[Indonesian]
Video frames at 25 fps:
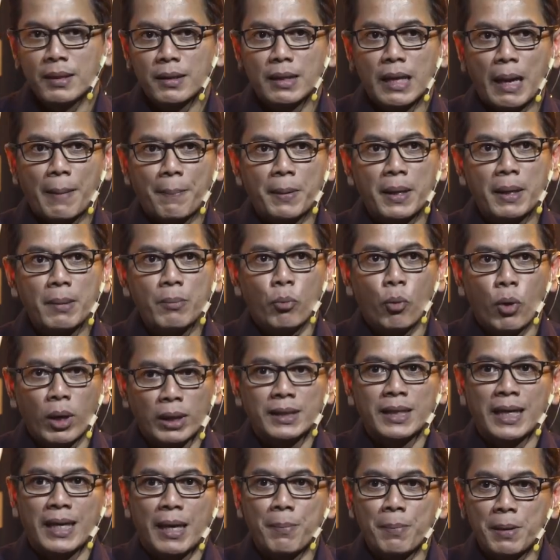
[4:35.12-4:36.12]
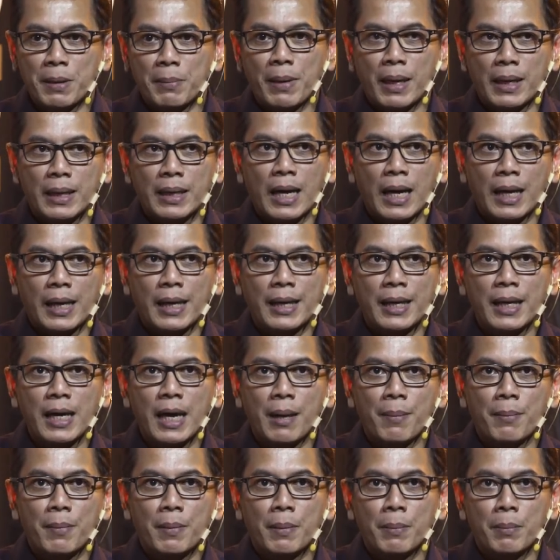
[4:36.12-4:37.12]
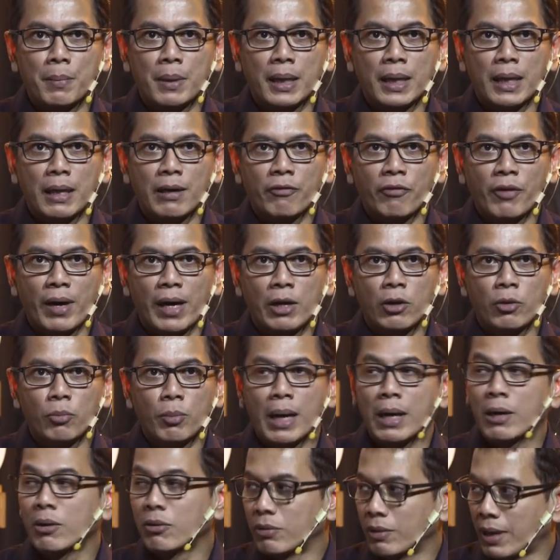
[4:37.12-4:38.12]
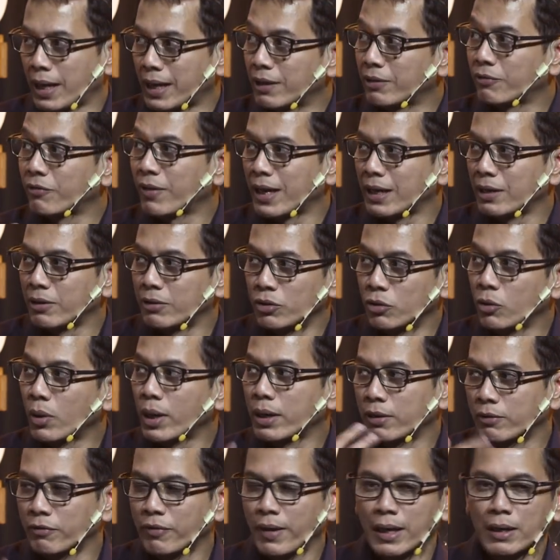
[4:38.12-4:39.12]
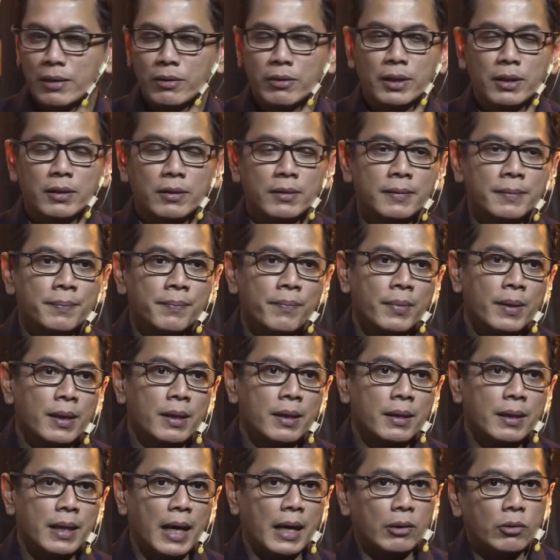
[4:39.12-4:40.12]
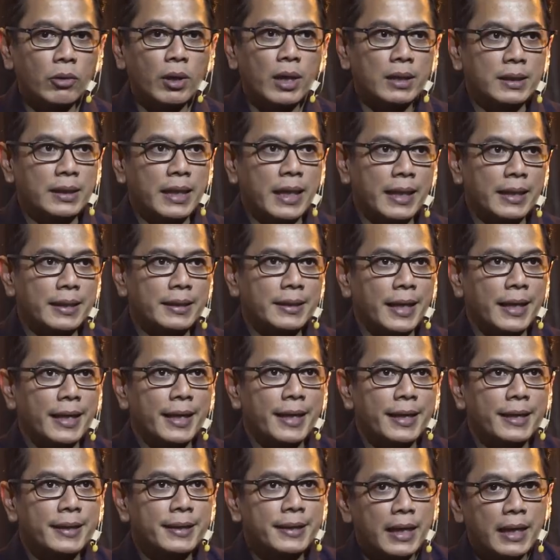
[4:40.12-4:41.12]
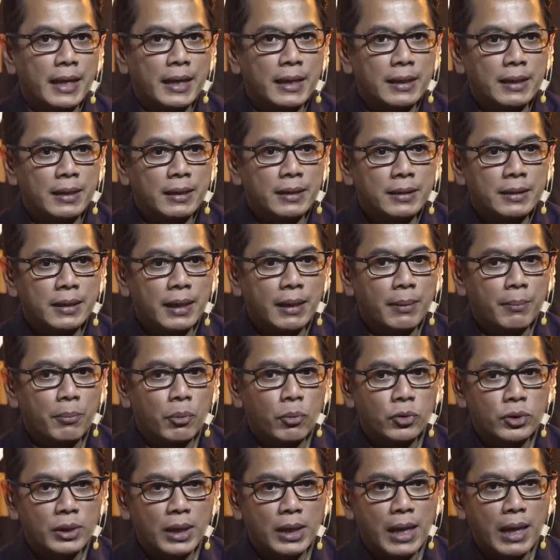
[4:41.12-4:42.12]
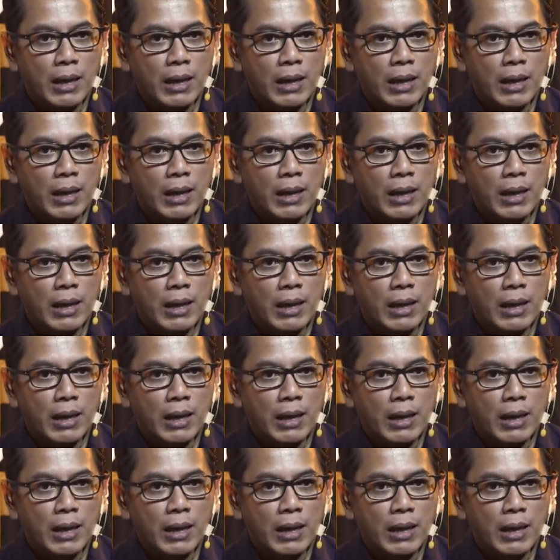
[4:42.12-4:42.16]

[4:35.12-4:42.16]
Tapi buat saya pribadi akhirnya nggak memberikan value baru, added value, new added value gitu. Nah itu yang saya saya saya saya berusaha